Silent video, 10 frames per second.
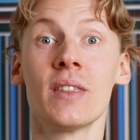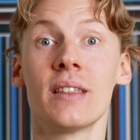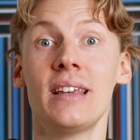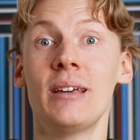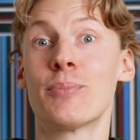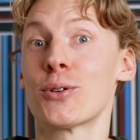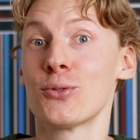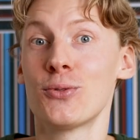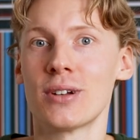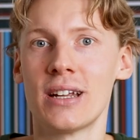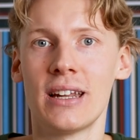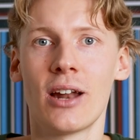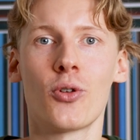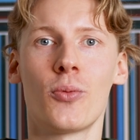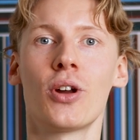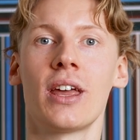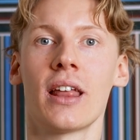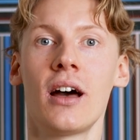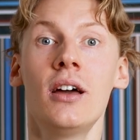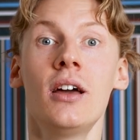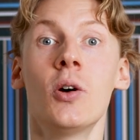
di produrre la loro moneta,